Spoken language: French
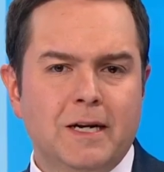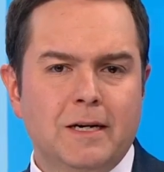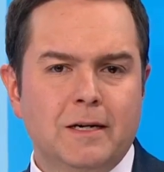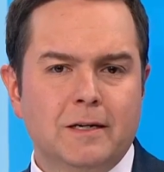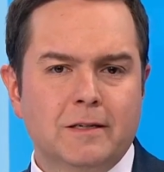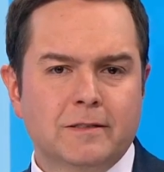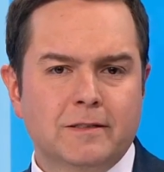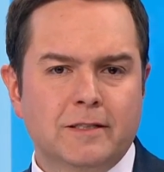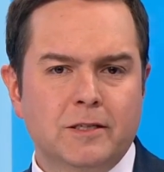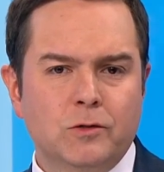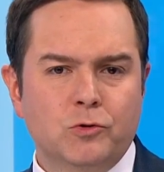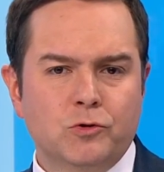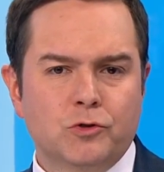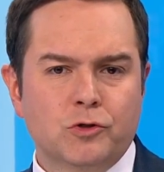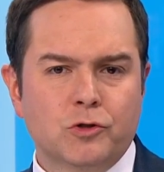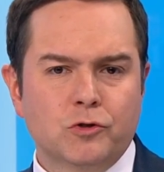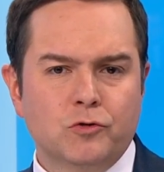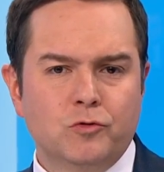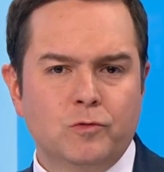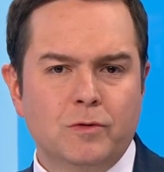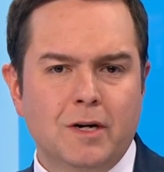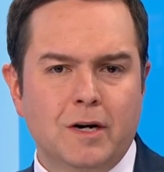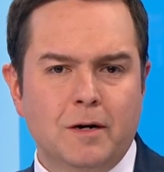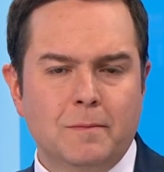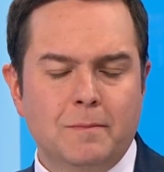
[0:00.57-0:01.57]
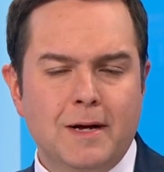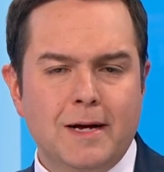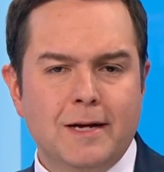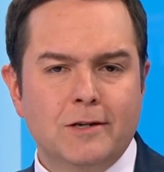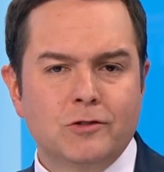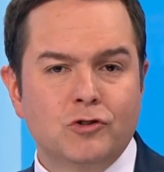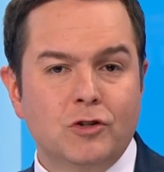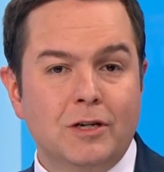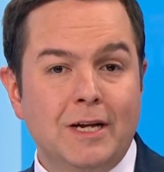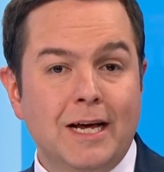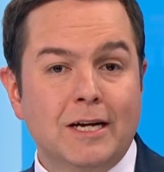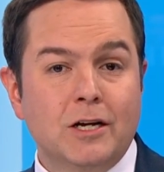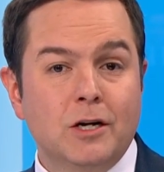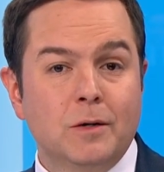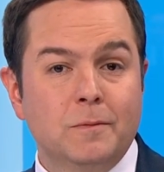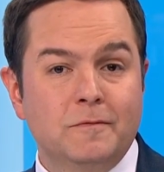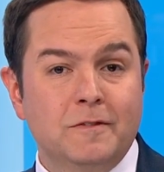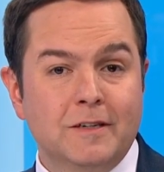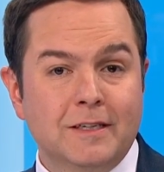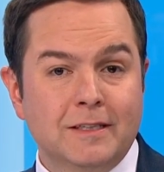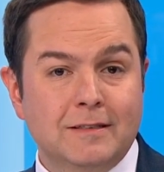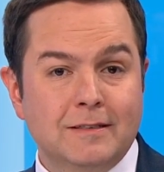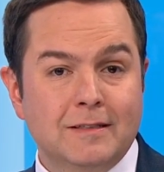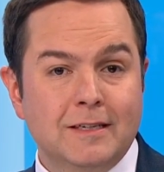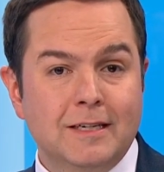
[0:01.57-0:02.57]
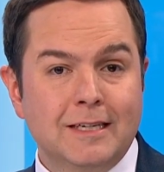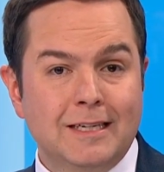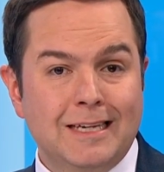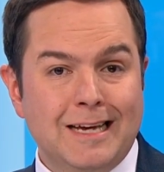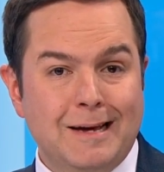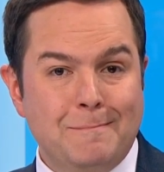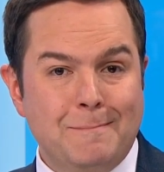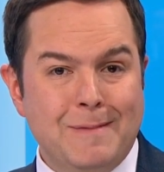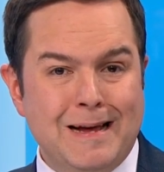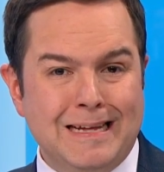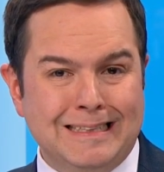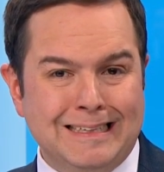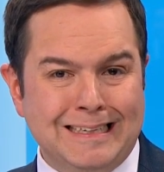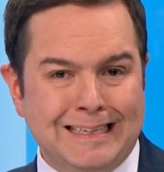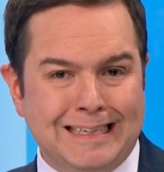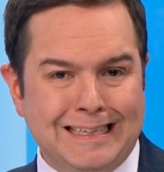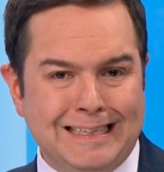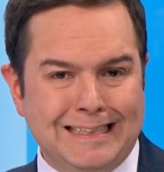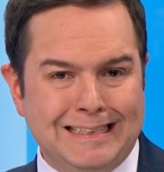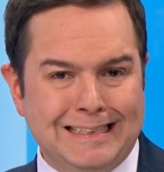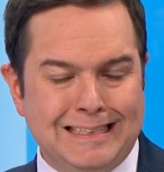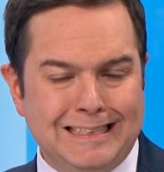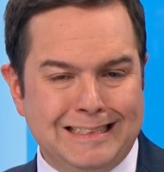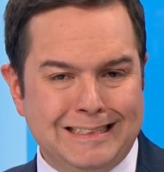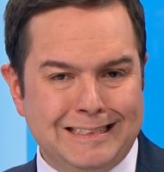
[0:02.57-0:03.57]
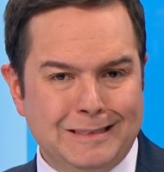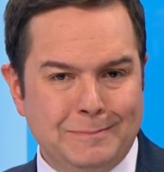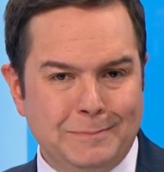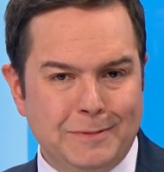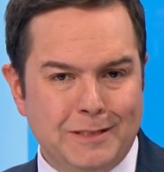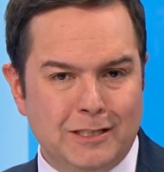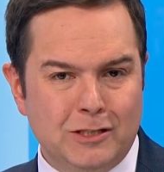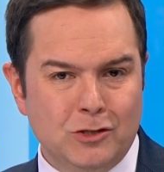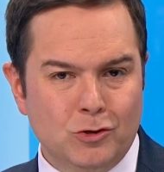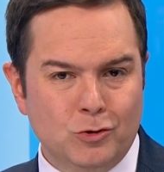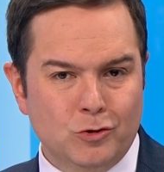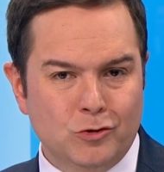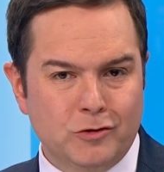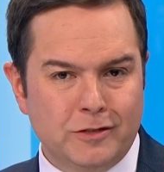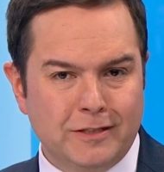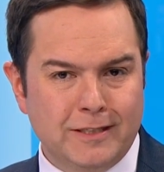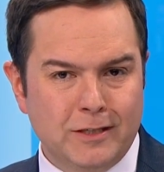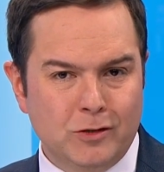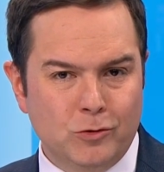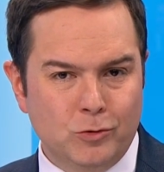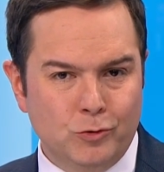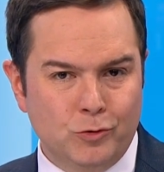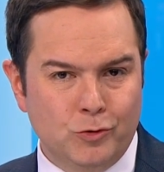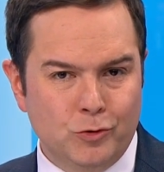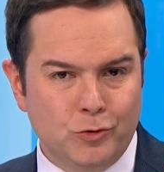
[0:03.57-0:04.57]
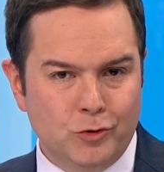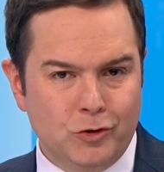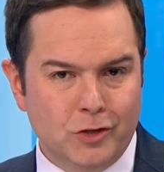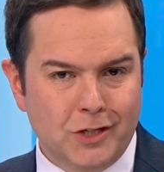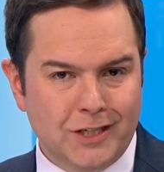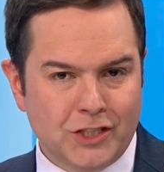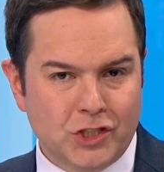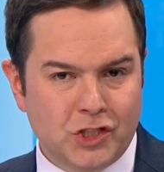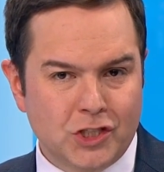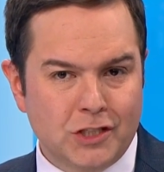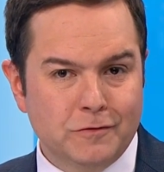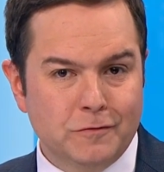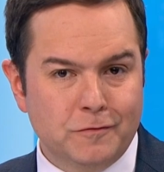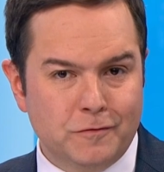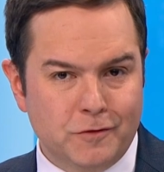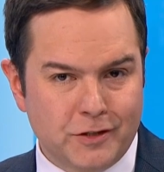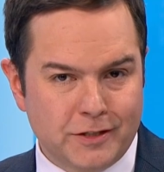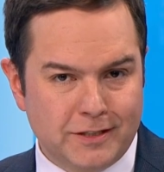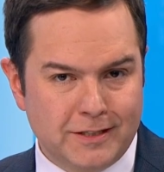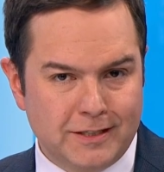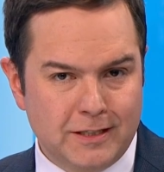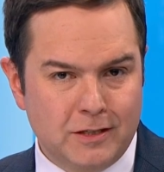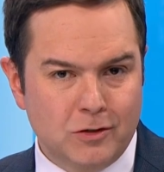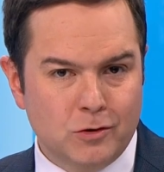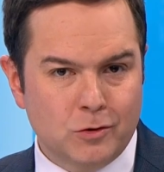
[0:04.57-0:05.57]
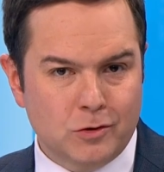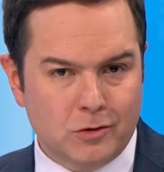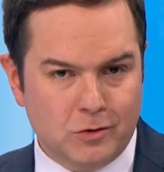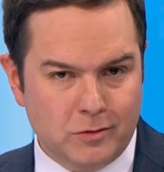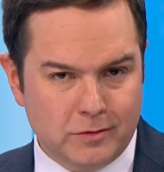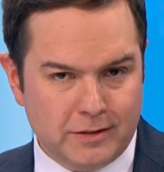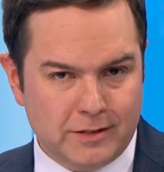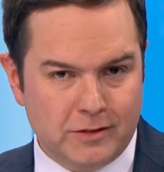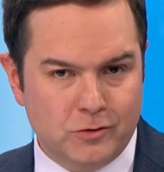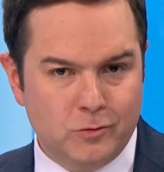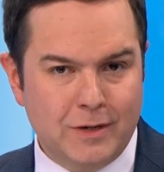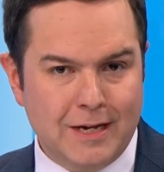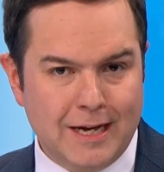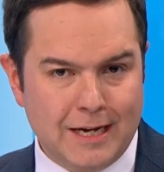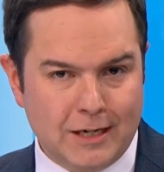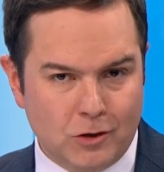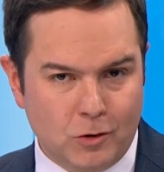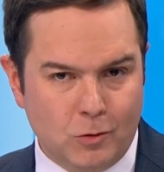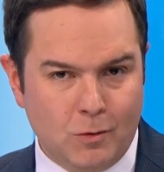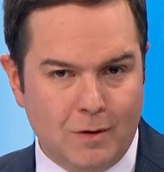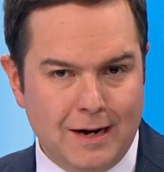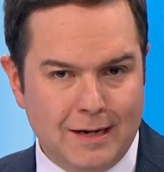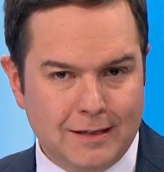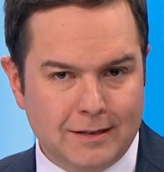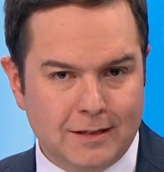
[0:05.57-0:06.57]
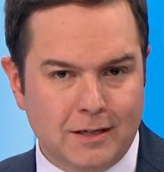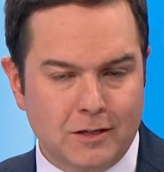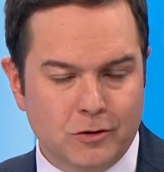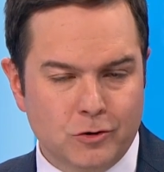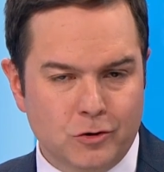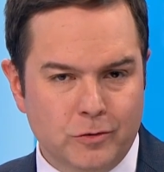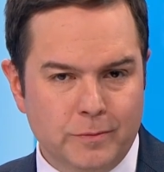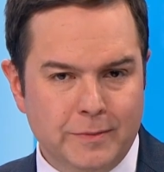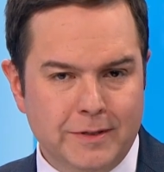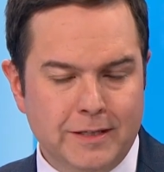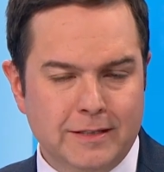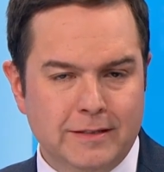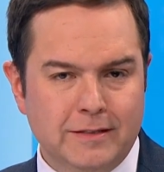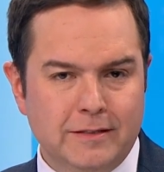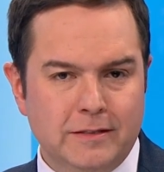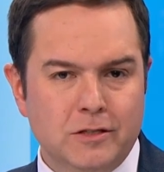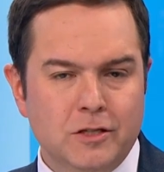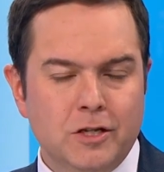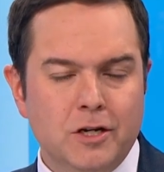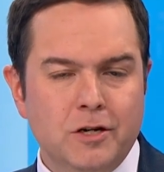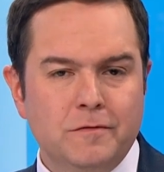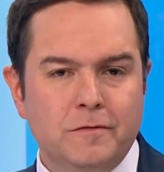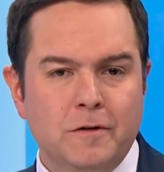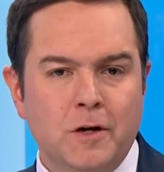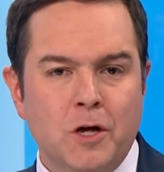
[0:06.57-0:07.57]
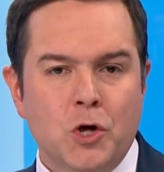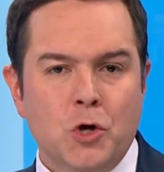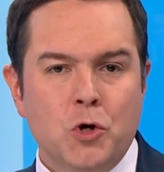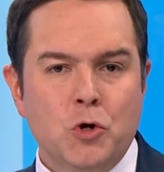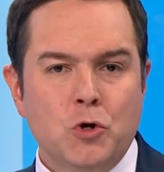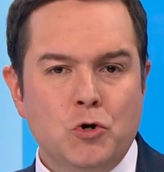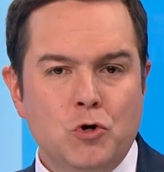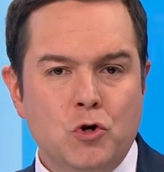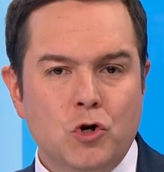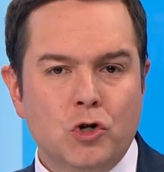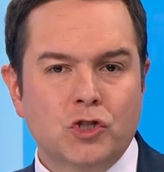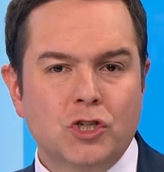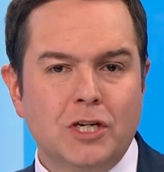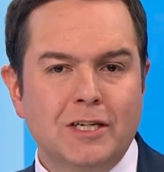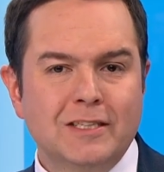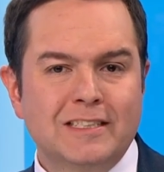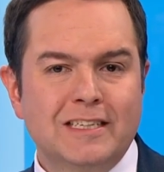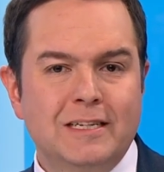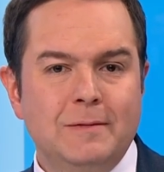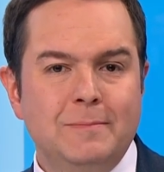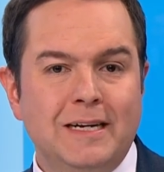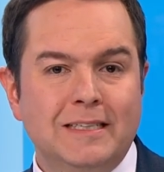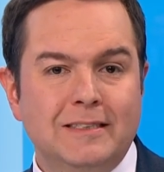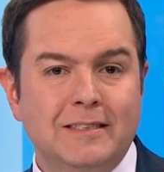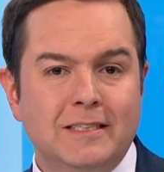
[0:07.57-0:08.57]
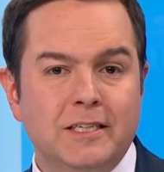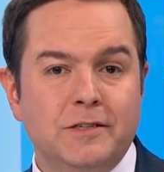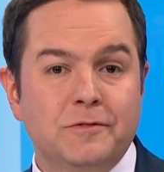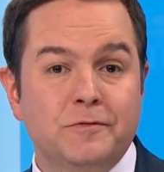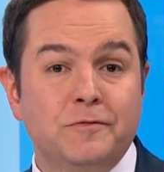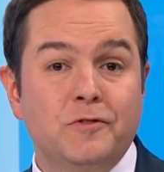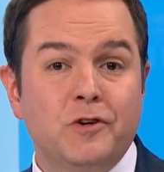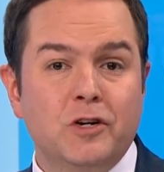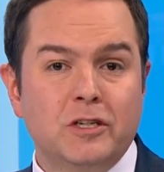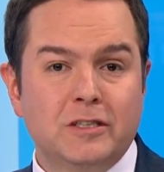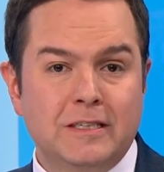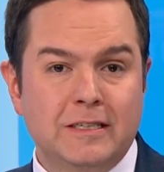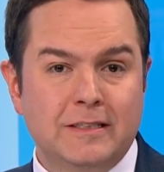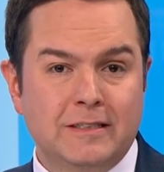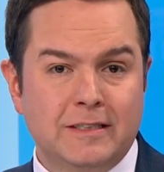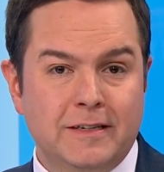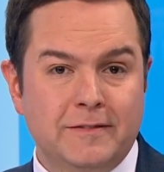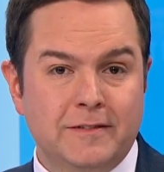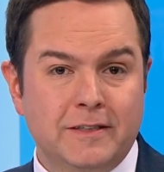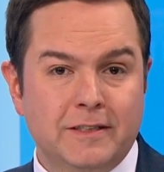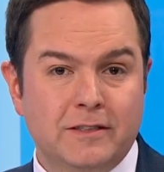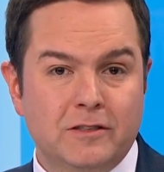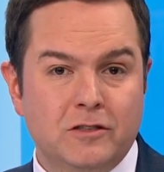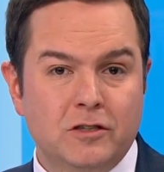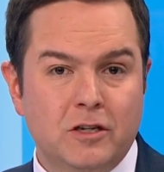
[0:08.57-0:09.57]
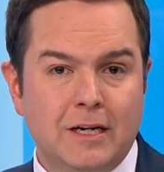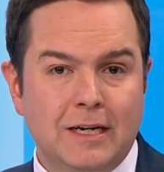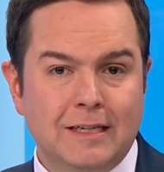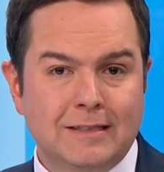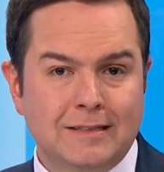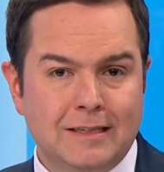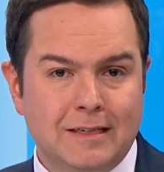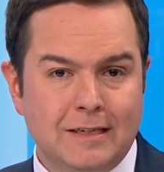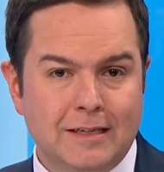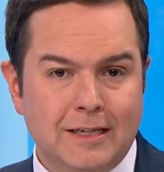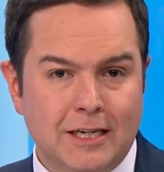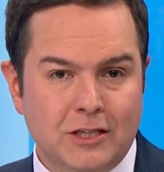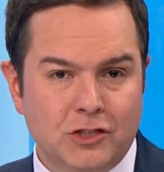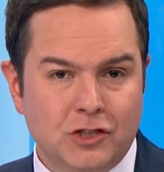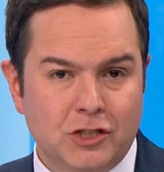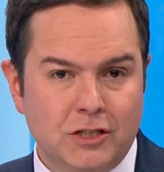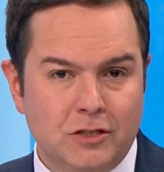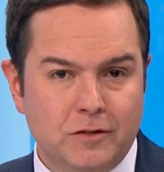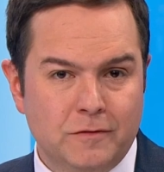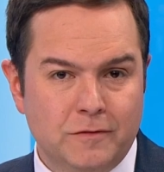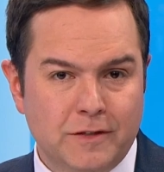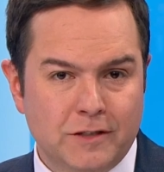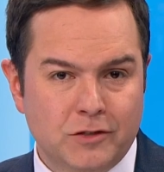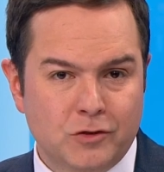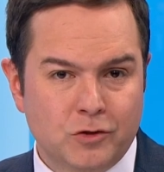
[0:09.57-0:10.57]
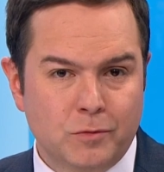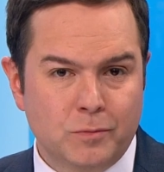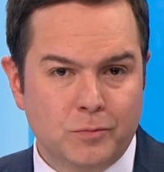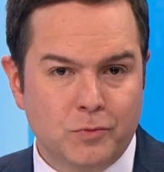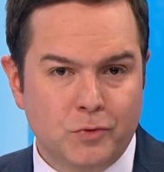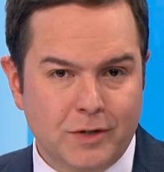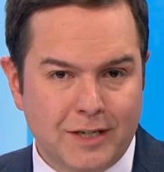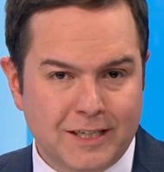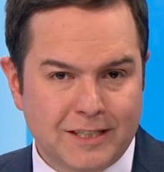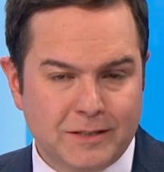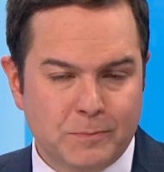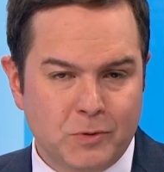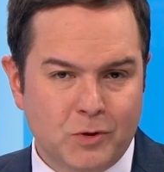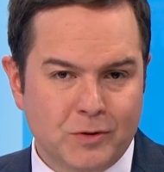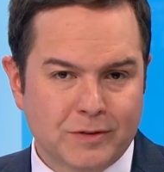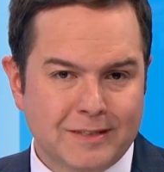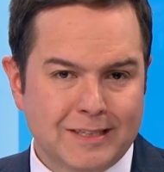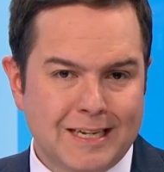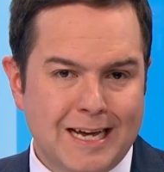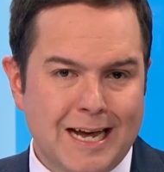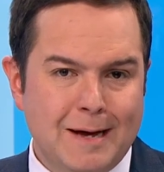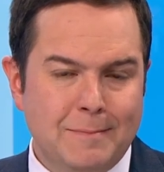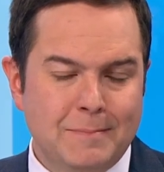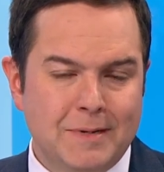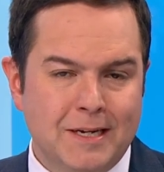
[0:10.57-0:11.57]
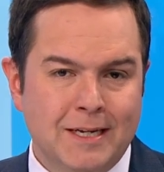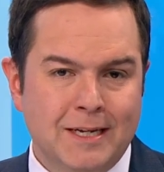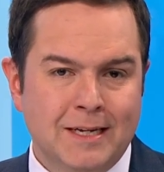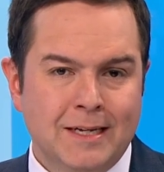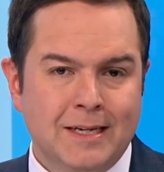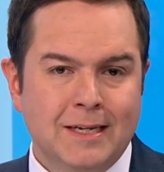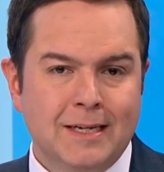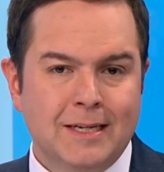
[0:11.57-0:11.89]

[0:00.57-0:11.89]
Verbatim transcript: lancé aujourd'hui en marge de la COP25 à Madrid. Les émissions de CO2 d'origine fossile ont continué à croître en 2019. L'urgence climatique force les investisseurs à s'engager de façon plus responsable.